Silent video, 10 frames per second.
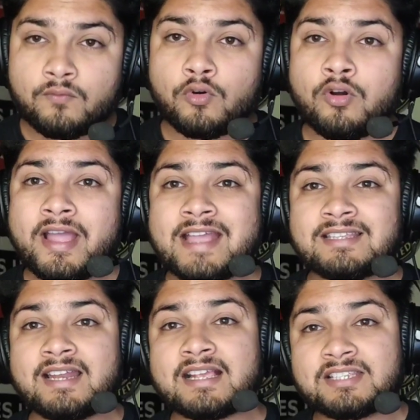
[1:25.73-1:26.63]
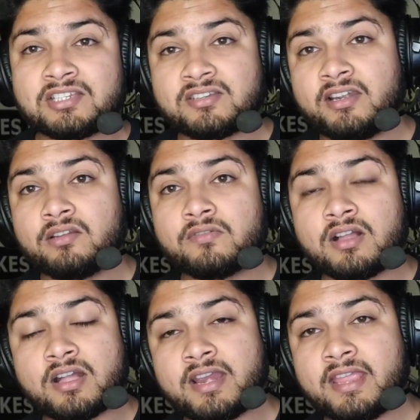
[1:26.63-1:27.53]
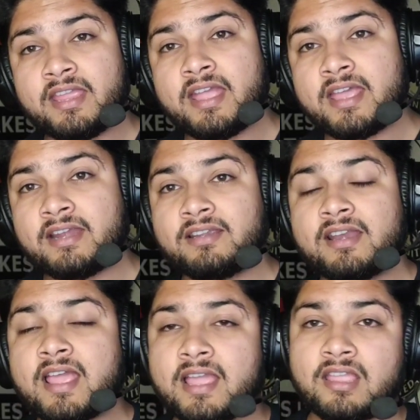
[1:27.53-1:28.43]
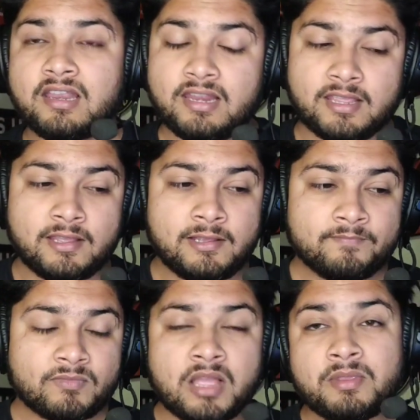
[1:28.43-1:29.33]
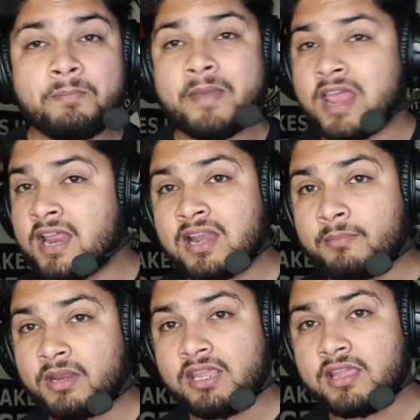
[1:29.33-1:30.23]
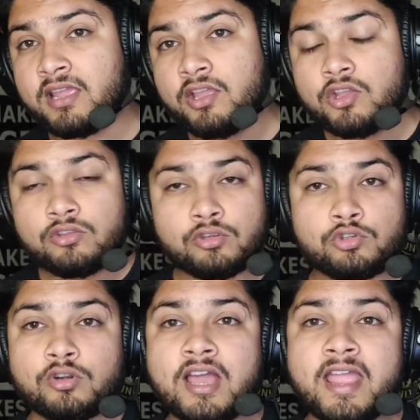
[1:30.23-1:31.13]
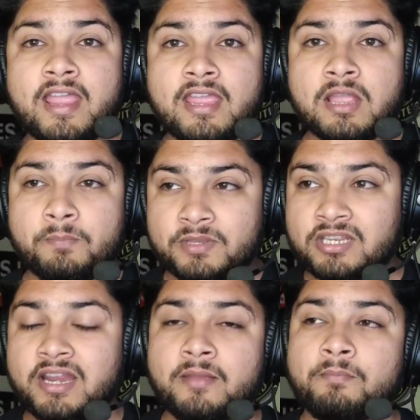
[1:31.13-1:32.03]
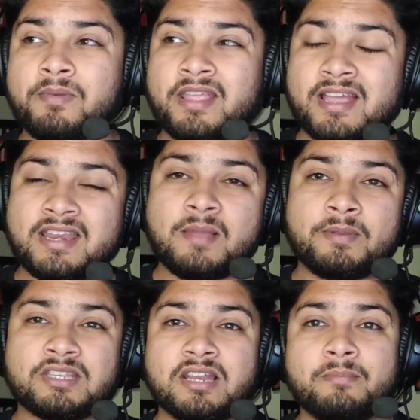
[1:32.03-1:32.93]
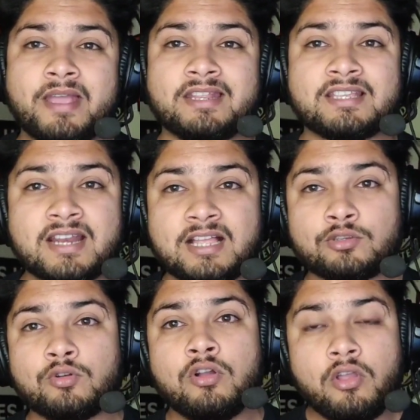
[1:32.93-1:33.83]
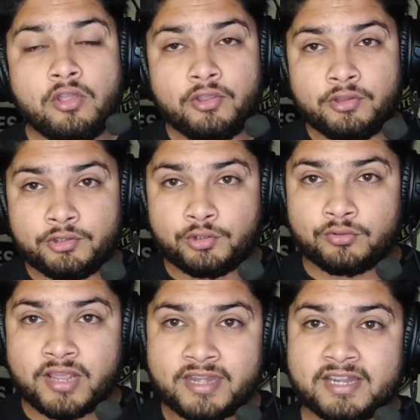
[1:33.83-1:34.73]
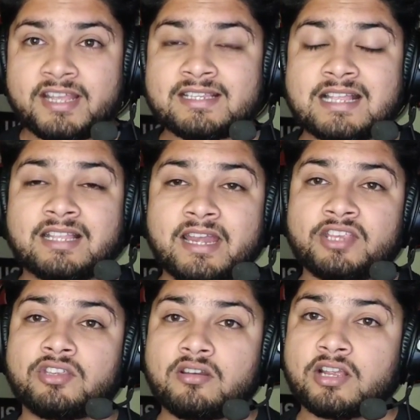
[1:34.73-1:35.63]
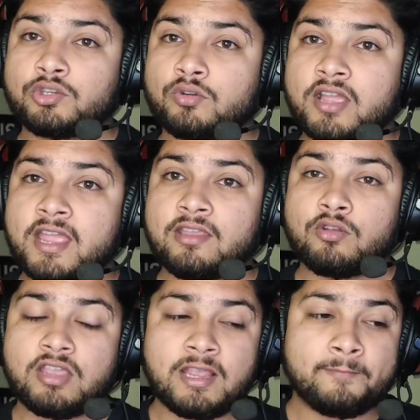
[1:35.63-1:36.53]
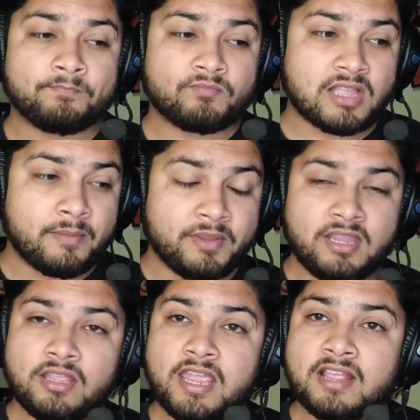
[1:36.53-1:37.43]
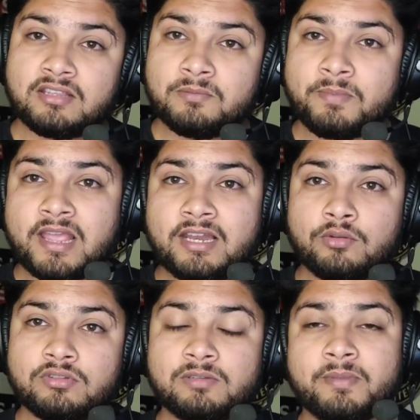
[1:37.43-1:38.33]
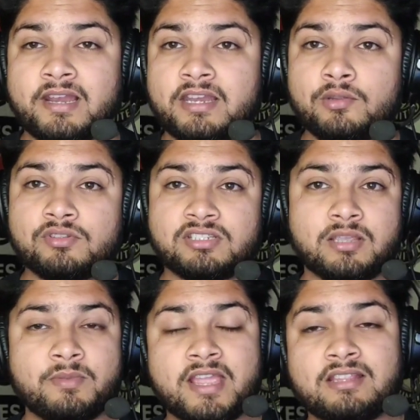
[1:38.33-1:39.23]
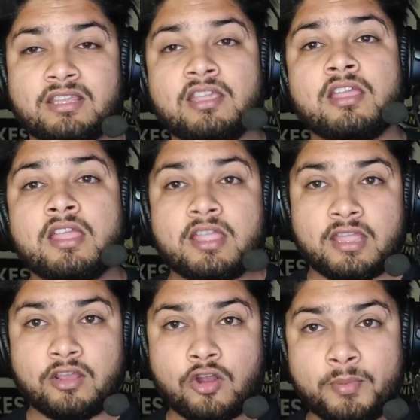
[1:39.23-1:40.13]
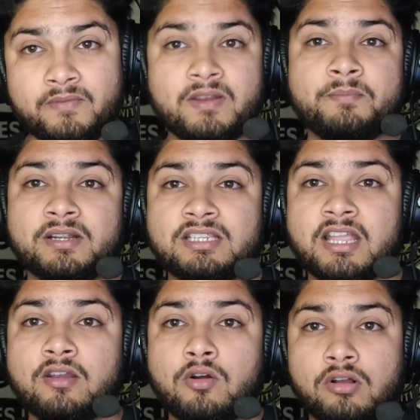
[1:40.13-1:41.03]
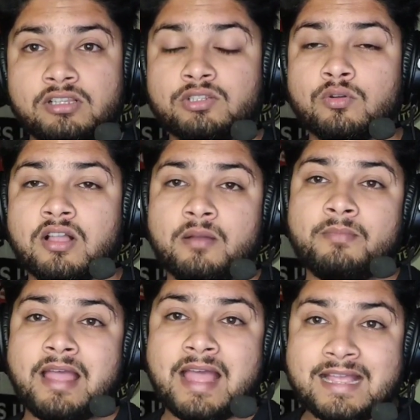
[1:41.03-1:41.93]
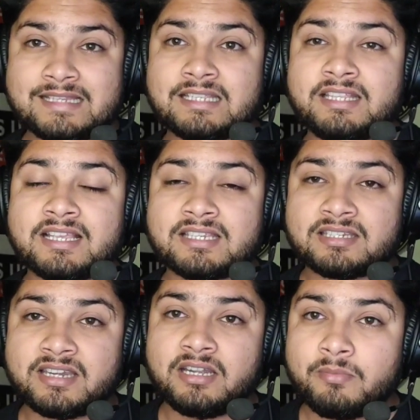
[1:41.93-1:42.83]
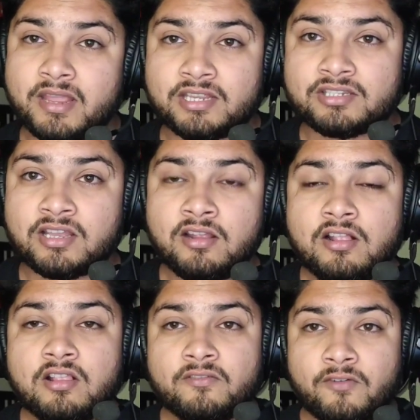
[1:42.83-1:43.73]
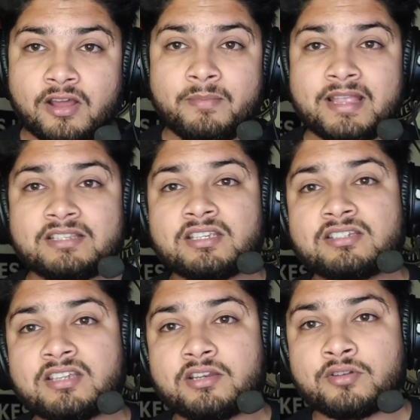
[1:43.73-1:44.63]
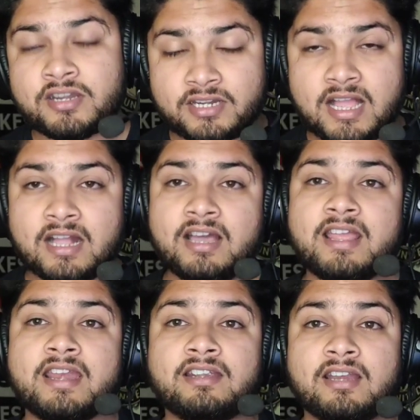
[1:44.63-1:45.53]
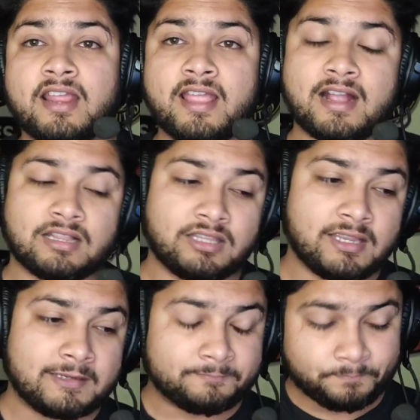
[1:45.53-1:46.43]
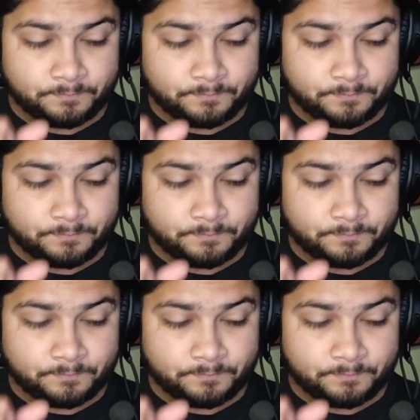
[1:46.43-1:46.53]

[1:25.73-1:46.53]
वो एज एन असिस्टेंट वर्क करेंगे एरिक टनहैक के लिए अब ये पहला नाम नहीं है जो जुड़ा है एक पिछले प्लेयर या पिछले मैनेजर का जो यूनाइटेड के साथ कनेक्शन रख चुका है क्योंकि अभी एक दिन पहले दो दिन पहले न्यूज ये भी आई थी कि रॉबिन वेन पर्सी कैन ऑल्सो कम एज द असिस्टेंट मैनेजर फॉर मैनचेस्टर यूनाइटेड अगर एरिक टेनहैग आते हैं